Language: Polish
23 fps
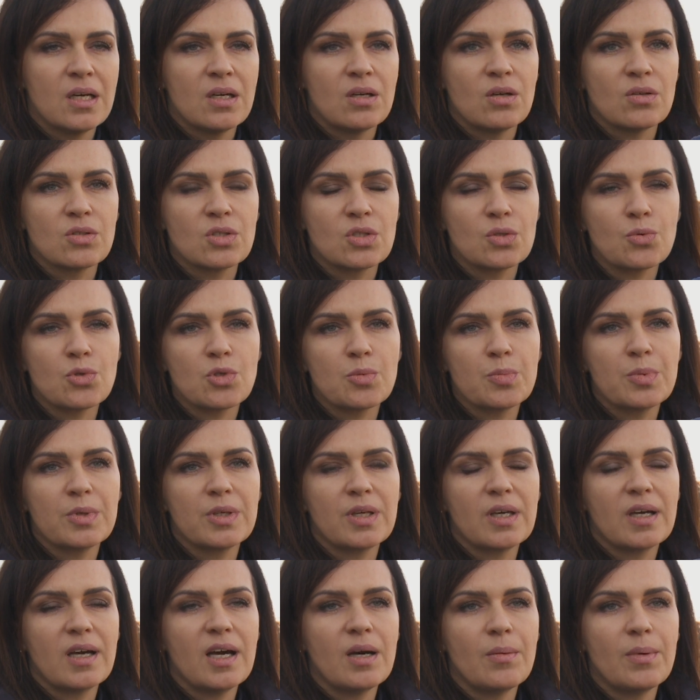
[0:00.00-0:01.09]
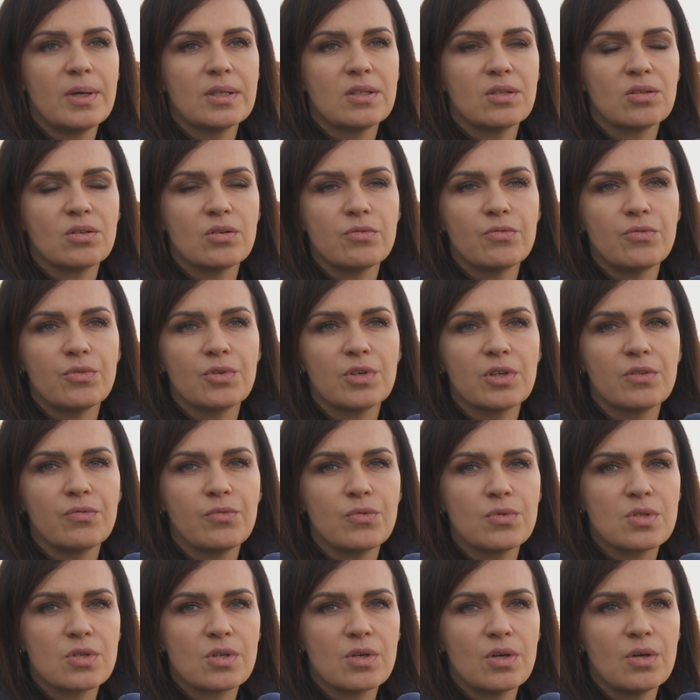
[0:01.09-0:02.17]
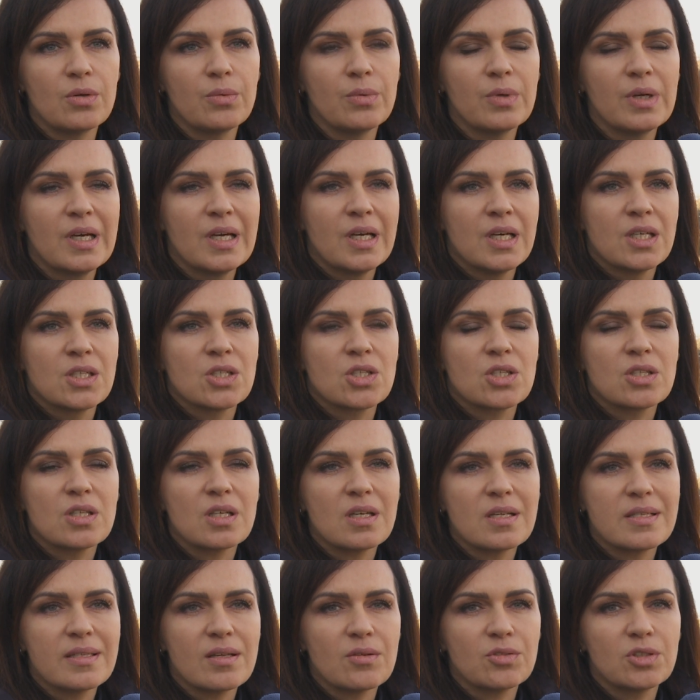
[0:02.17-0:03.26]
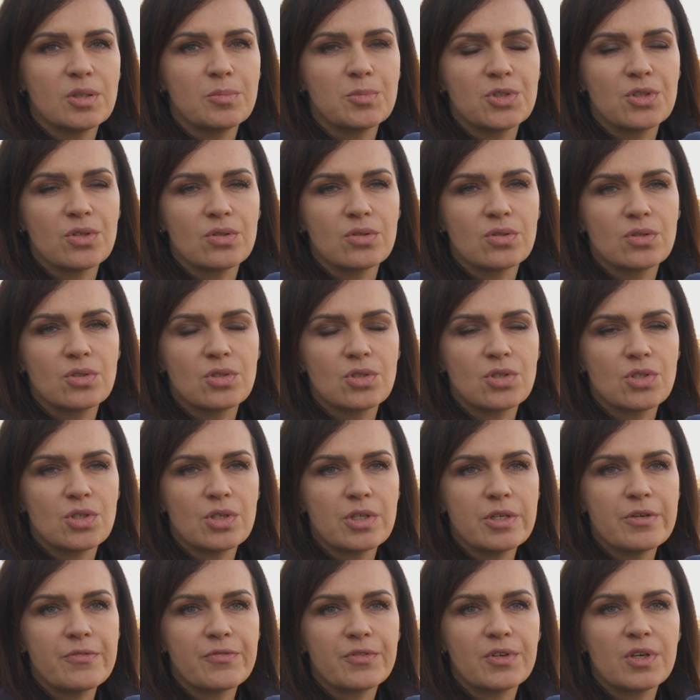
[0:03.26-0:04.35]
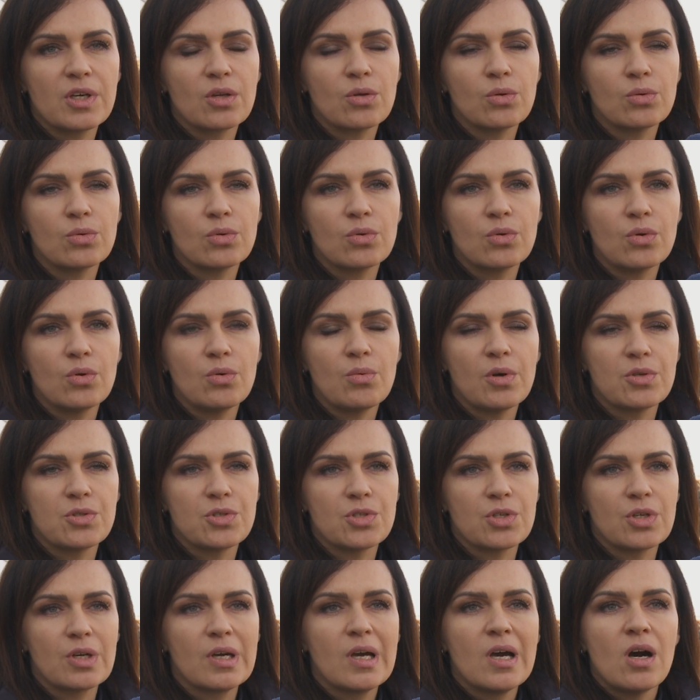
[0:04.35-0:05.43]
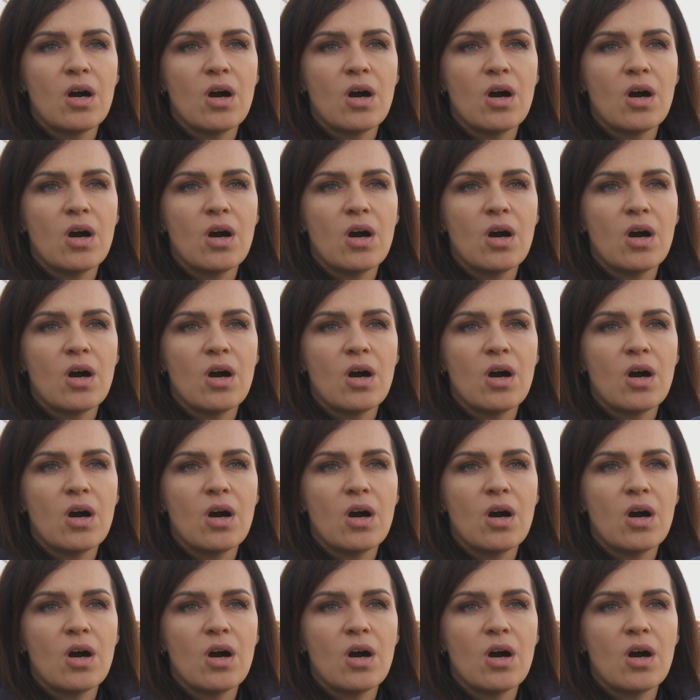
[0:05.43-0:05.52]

od służby, jechała drogą wojewódzką 483 w kierunku Łodzi.